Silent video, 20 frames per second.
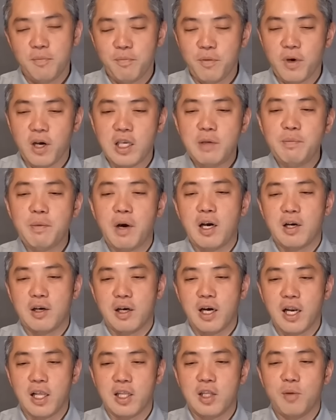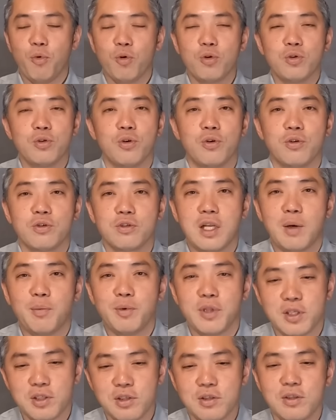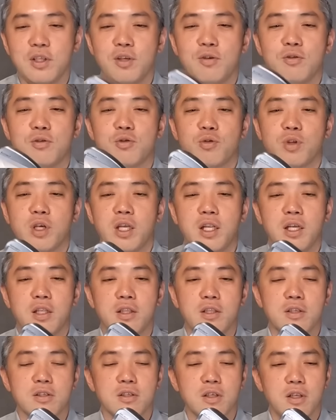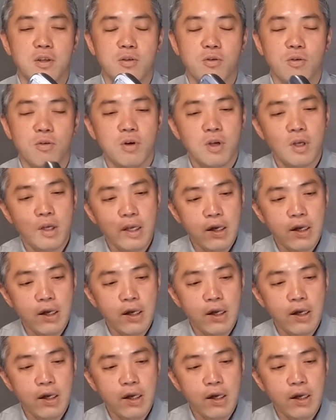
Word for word: まあ、今、晴れて僕のクラブですっていう状態なんですけれど、